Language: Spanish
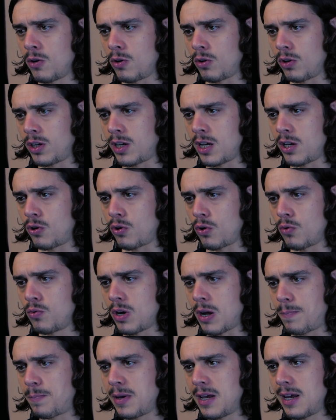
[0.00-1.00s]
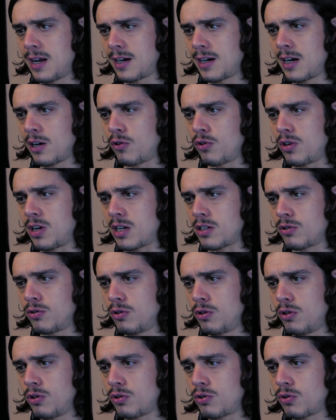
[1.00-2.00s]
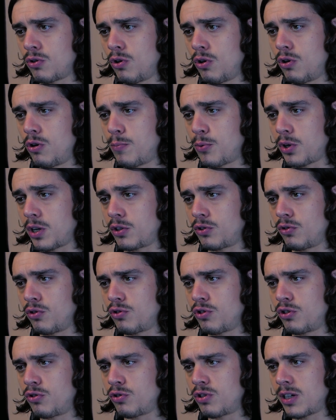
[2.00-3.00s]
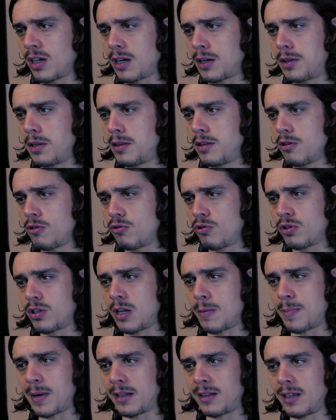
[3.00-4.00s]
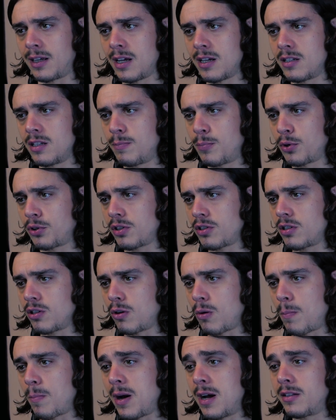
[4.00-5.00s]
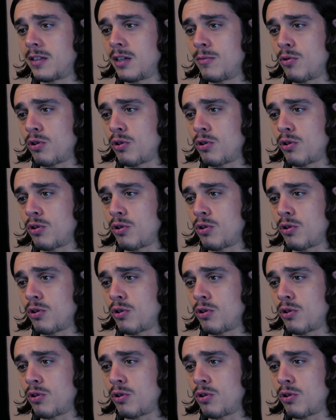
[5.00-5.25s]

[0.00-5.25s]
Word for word: Ok, con una pierna, con las dos, ojo, porque todos estos ejercicios, los que practiquéis deportes de combate y